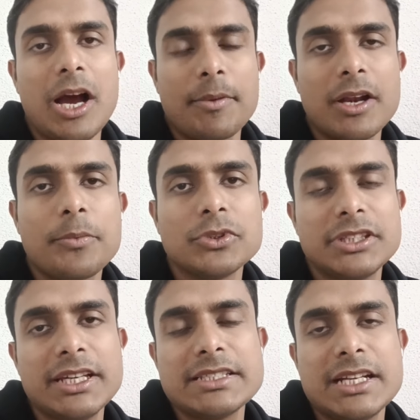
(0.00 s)
আপনারা
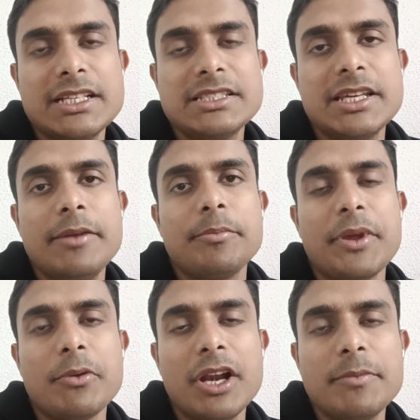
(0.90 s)
প্রত্যেকে জানেন যে
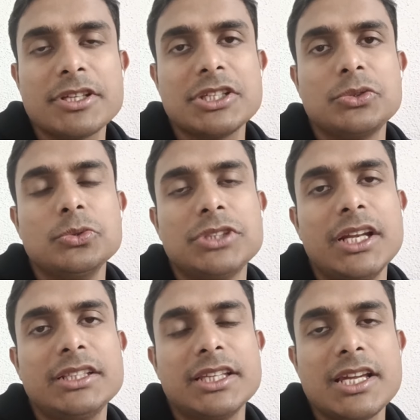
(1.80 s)
ফেব্রুয়ারি মাসের দু
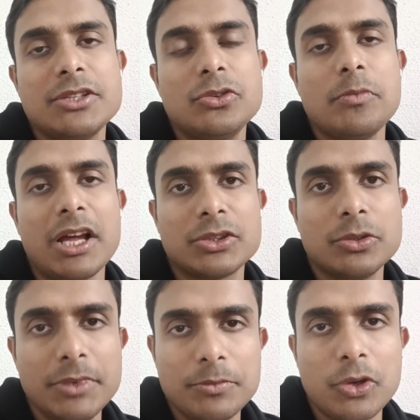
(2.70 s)
তারিখ থেকে কিন্তু
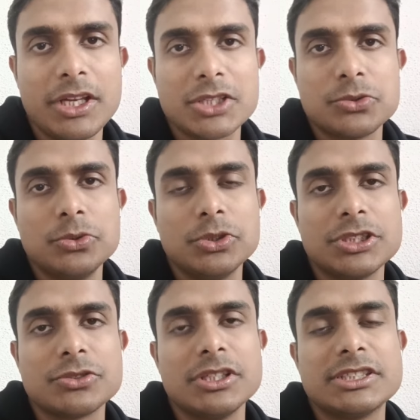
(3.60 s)
মাধ্যমিক পরীক্ষা শুরু
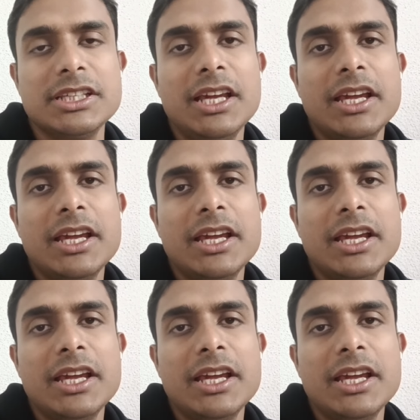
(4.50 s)
হতে চলেছে